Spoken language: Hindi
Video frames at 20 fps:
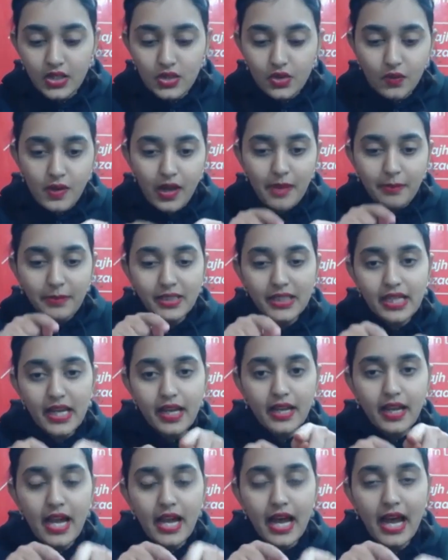चूहा
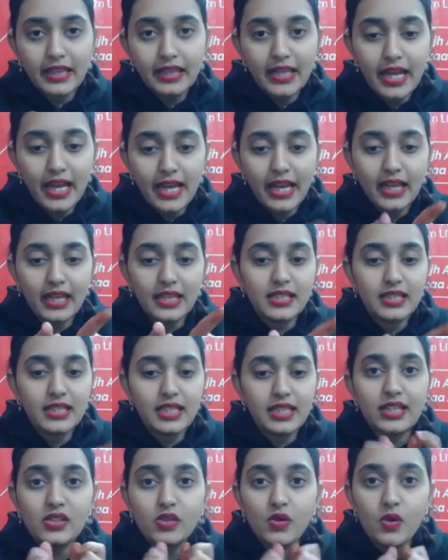बेचारा आता है
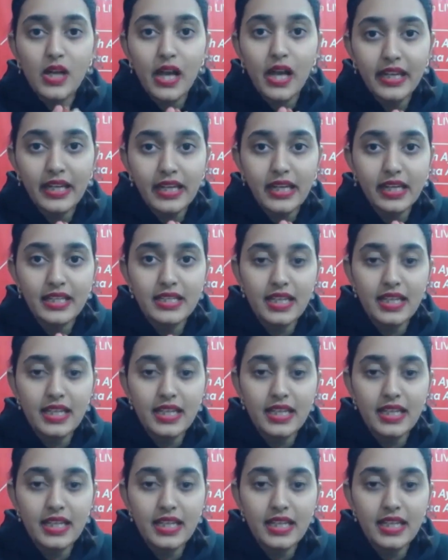चीज को खाने के